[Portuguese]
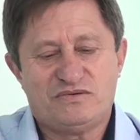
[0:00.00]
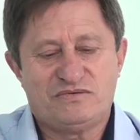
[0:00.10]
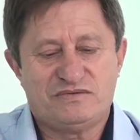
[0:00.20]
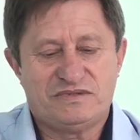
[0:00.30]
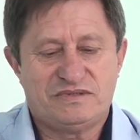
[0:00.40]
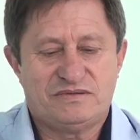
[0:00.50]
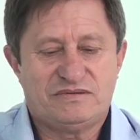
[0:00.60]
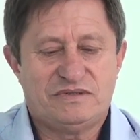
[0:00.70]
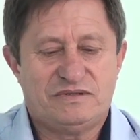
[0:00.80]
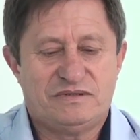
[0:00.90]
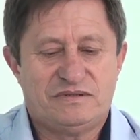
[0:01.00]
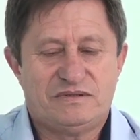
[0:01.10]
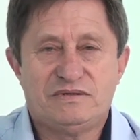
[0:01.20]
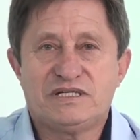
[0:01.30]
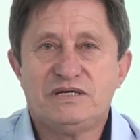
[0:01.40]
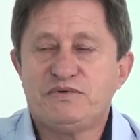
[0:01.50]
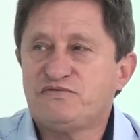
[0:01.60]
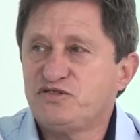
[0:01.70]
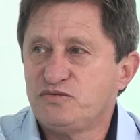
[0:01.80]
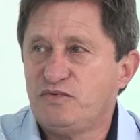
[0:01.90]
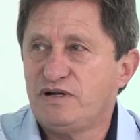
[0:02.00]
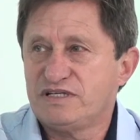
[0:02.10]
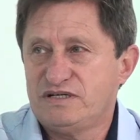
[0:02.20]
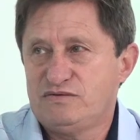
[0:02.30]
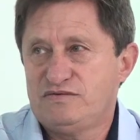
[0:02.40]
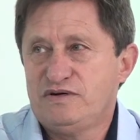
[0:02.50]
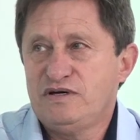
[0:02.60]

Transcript: com uma, uma equipe de futebol que é o